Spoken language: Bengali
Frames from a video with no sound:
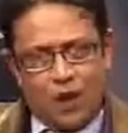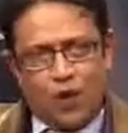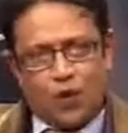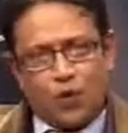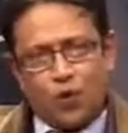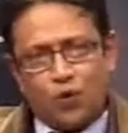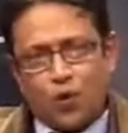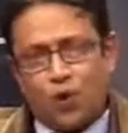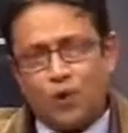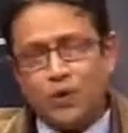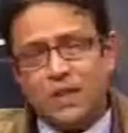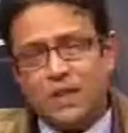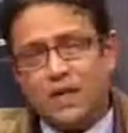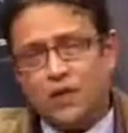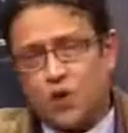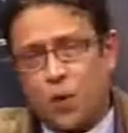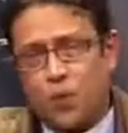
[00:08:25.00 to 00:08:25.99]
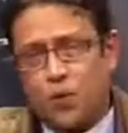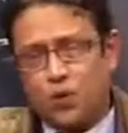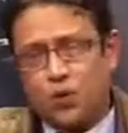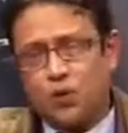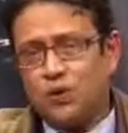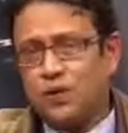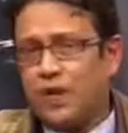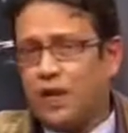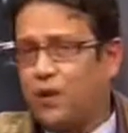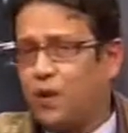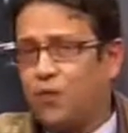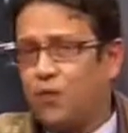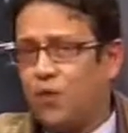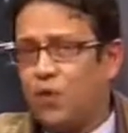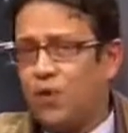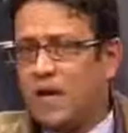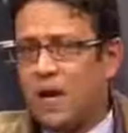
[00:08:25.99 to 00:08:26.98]
তো তখন তিনটা জব করতে হয়েছিল এখন
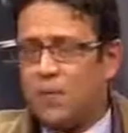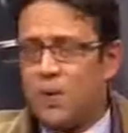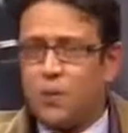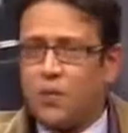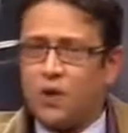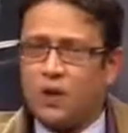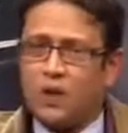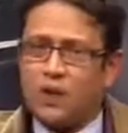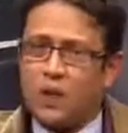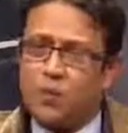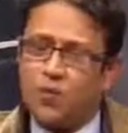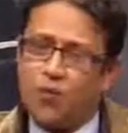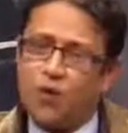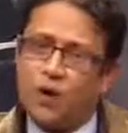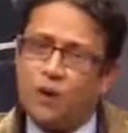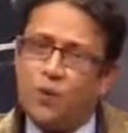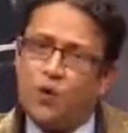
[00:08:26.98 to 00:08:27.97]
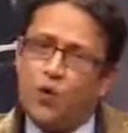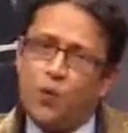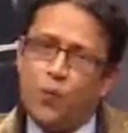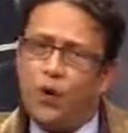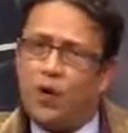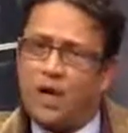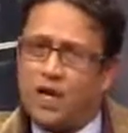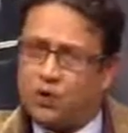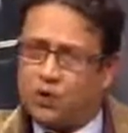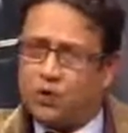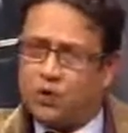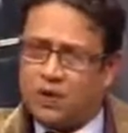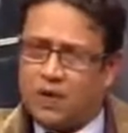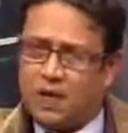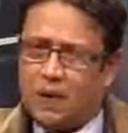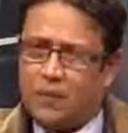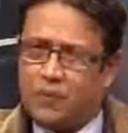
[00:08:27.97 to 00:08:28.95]
ফুল টাইমের পরে কিন্তু আমি ফুল টাইমের উপরে কাজ
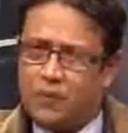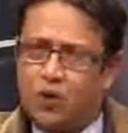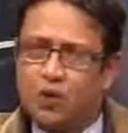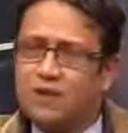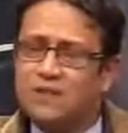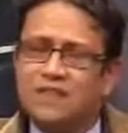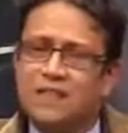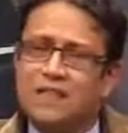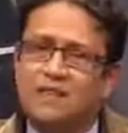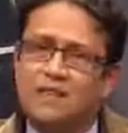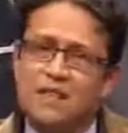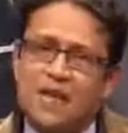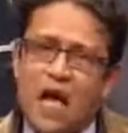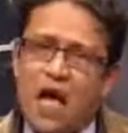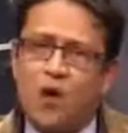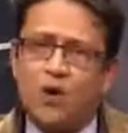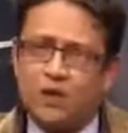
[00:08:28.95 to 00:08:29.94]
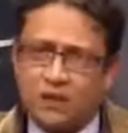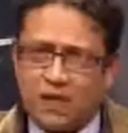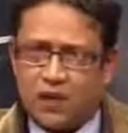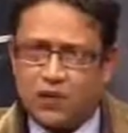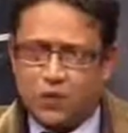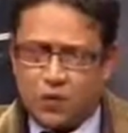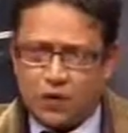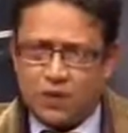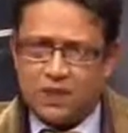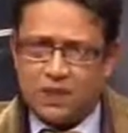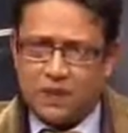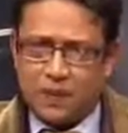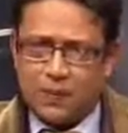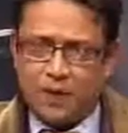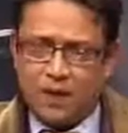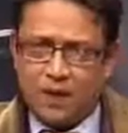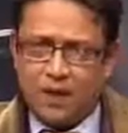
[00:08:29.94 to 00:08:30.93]
করছিলাম তখন সিক্সটি আওয়ার্স কাজ করেছি
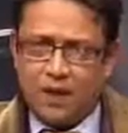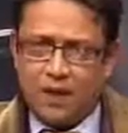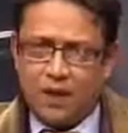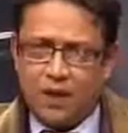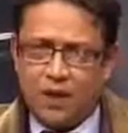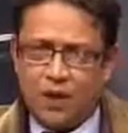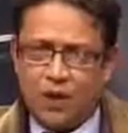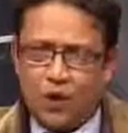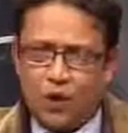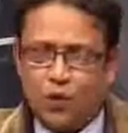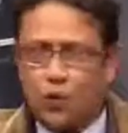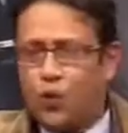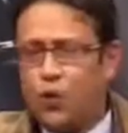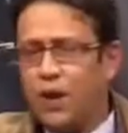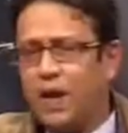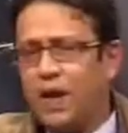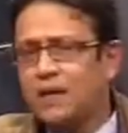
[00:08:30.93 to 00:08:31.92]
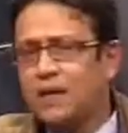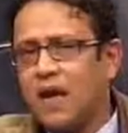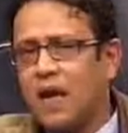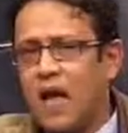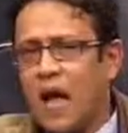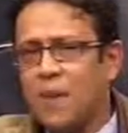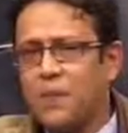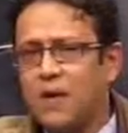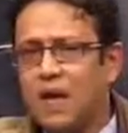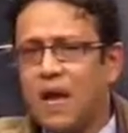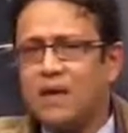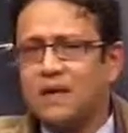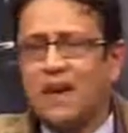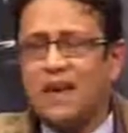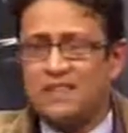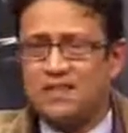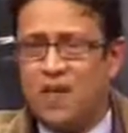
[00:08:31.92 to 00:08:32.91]
আমি তো এটা আমি
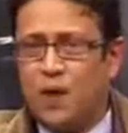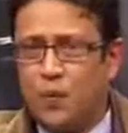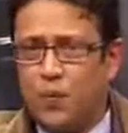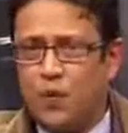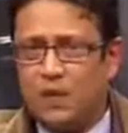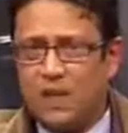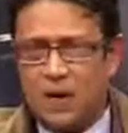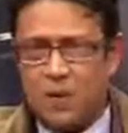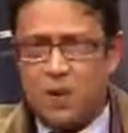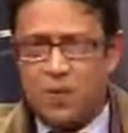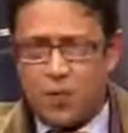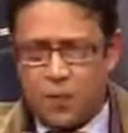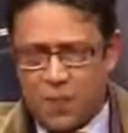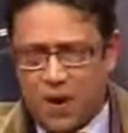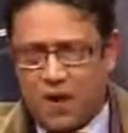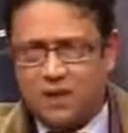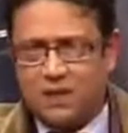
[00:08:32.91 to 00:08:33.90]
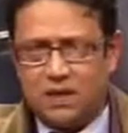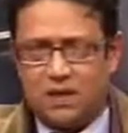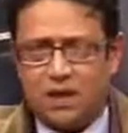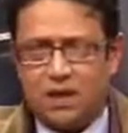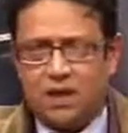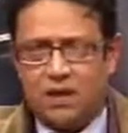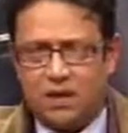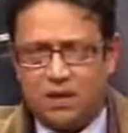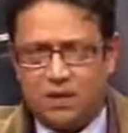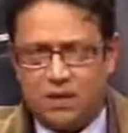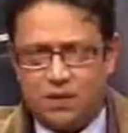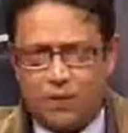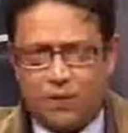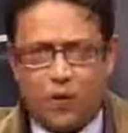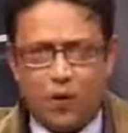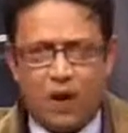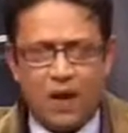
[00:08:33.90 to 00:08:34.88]
একটা এক্সাম্পল দিলাম আমার প্র্যাকটিক্যাল
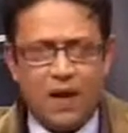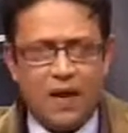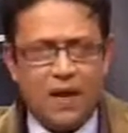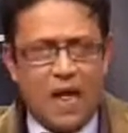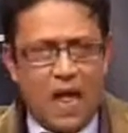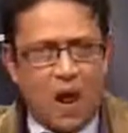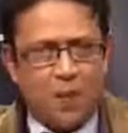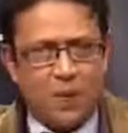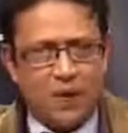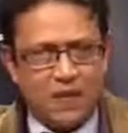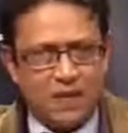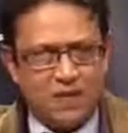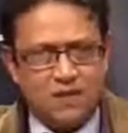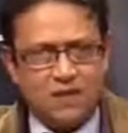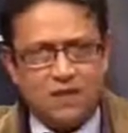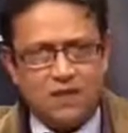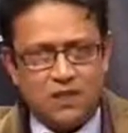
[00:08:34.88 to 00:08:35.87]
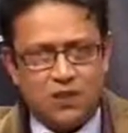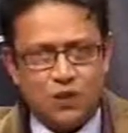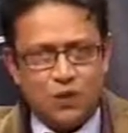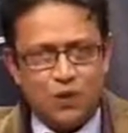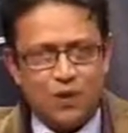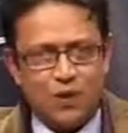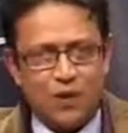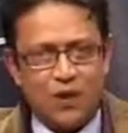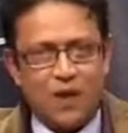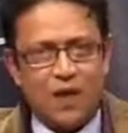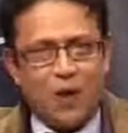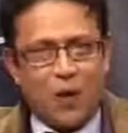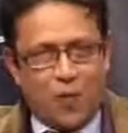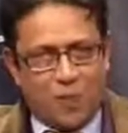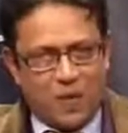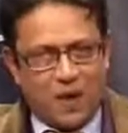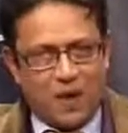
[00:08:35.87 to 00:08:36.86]
বলা আপনাকে ইনসিস্ট
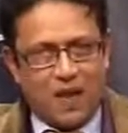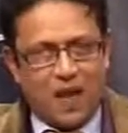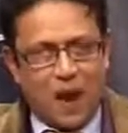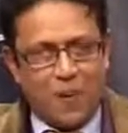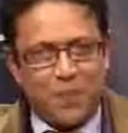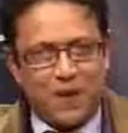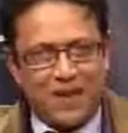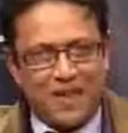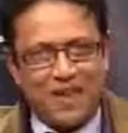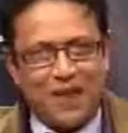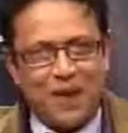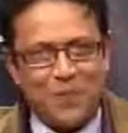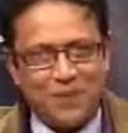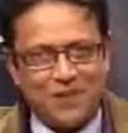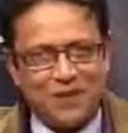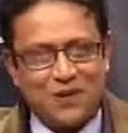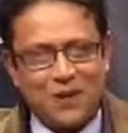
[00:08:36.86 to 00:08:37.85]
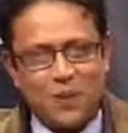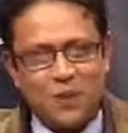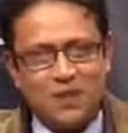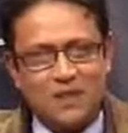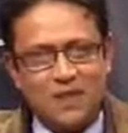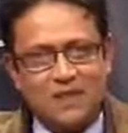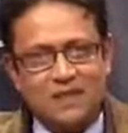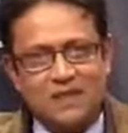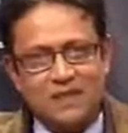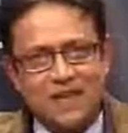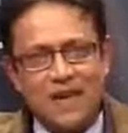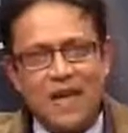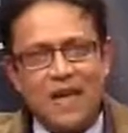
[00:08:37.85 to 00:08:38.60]
মানে আপনাকে আমি যে কথা বলতে চাচ্ছি যে